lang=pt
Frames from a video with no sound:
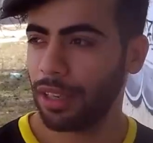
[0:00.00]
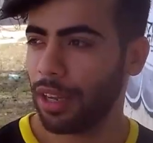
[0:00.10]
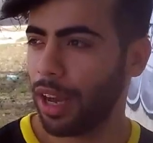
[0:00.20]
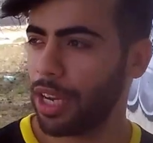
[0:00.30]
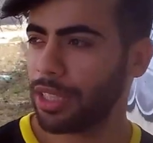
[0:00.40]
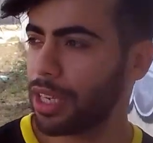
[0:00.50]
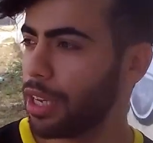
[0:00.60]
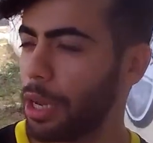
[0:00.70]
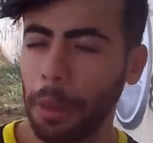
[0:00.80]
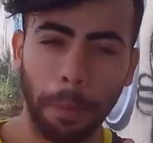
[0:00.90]
Acho
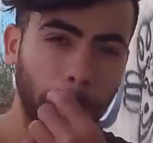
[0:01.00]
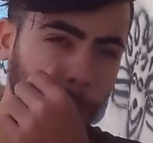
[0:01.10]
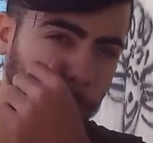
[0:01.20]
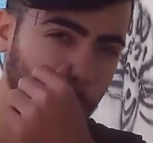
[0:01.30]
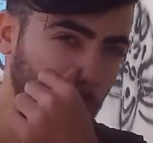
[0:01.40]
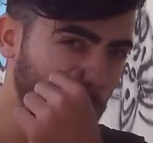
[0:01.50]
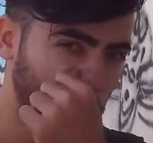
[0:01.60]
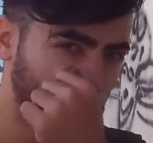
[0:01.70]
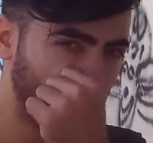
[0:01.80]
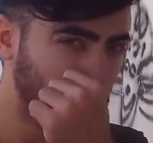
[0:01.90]
que
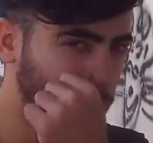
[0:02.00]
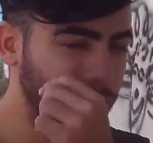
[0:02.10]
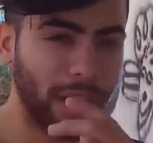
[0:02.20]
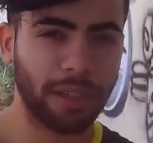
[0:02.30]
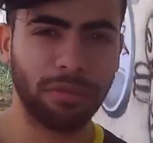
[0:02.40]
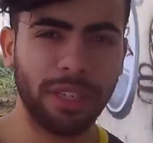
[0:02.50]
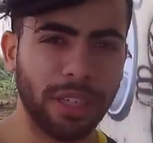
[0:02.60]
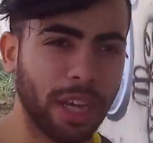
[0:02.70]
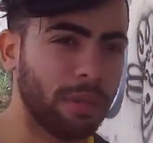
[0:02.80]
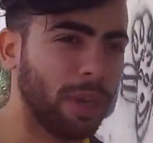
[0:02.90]
tiver com
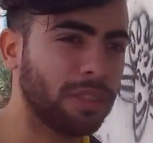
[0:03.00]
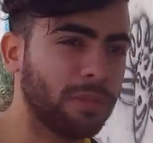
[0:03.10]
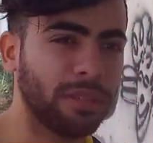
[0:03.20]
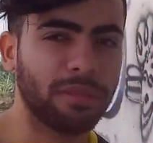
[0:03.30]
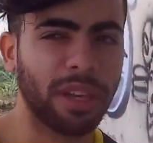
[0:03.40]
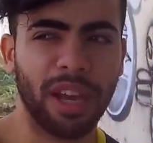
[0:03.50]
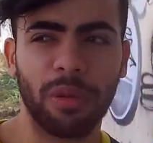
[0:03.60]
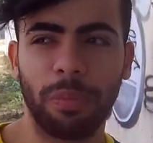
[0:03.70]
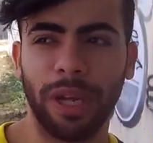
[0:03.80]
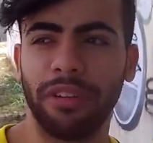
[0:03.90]
dinheiro, mais ou menos, porque
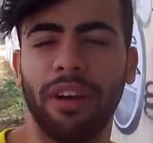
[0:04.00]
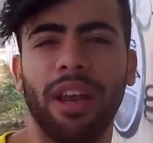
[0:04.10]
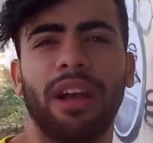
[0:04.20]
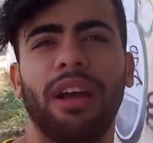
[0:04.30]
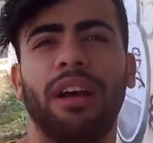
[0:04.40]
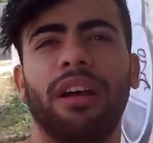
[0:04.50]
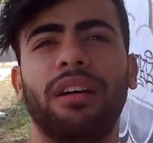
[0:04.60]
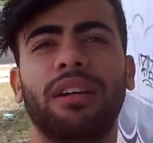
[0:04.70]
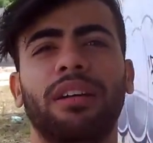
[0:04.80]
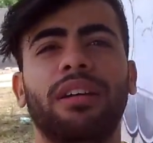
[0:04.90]
um pé de vela,
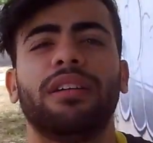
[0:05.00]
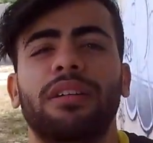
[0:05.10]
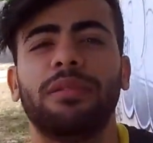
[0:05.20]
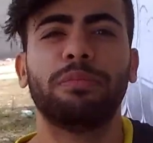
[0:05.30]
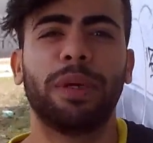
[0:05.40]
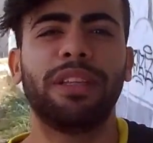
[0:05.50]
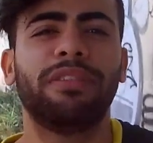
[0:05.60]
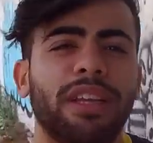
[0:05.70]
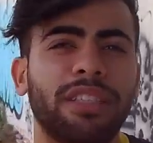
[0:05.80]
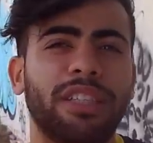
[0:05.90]
um pé de
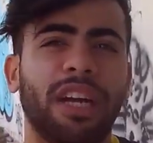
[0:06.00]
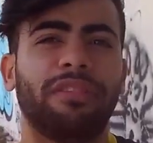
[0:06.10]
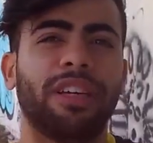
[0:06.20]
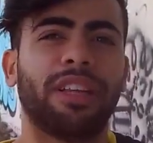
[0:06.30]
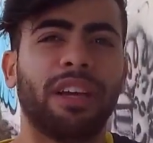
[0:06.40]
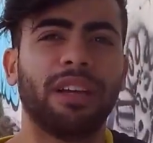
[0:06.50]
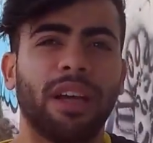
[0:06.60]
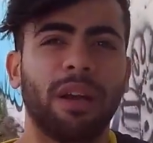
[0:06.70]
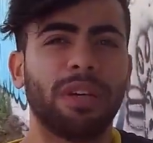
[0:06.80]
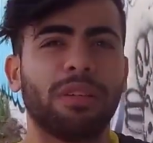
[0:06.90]
vela de chaveta
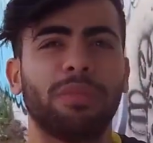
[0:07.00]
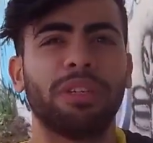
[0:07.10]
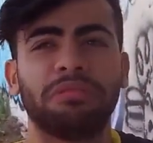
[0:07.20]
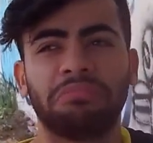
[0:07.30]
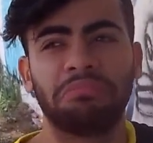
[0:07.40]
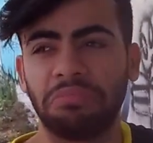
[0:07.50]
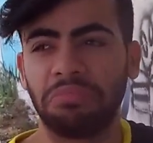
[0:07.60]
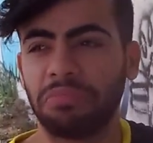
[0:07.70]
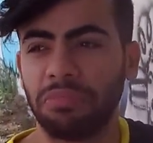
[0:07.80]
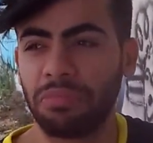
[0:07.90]
é mais ou menos...
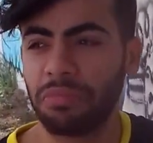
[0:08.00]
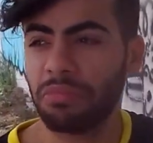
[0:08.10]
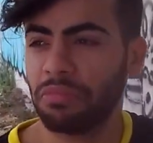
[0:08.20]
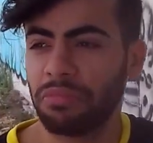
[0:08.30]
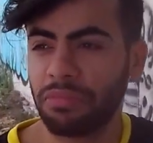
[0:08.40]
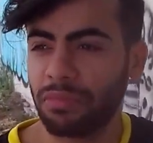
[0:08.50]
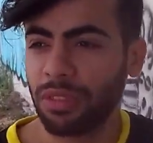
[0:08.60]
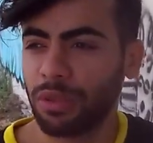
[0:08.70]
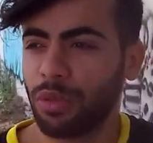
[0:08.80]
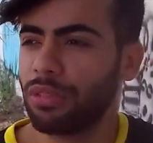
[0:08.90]

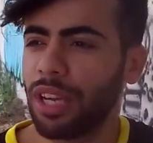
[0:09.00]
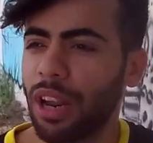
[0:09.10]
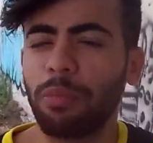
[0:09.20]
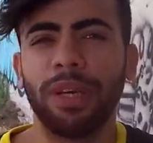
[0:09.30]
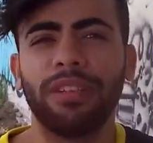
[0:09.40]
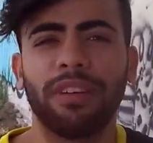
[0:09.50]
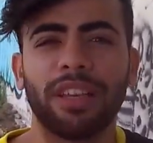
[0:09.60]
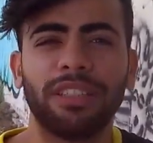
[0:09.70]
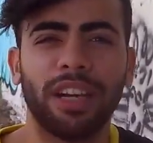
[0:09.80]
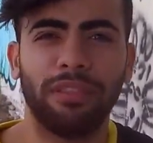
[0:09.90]
Quanto será um pé de
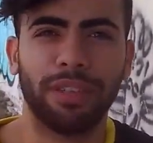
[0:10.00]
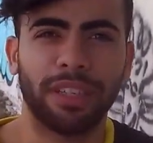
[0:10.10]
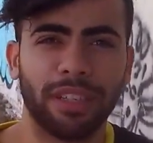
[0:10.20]
vela de chaveta?